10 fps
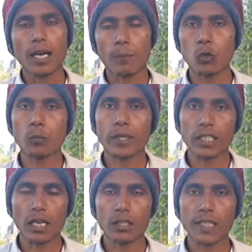हम लोग
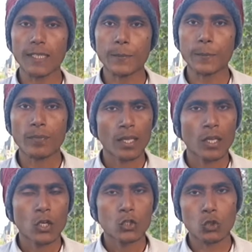बैठा लेते हैं
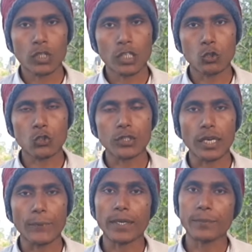जो उधर दोस्त
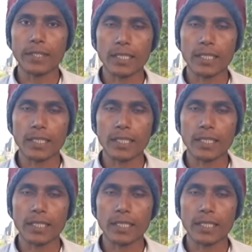था वह भी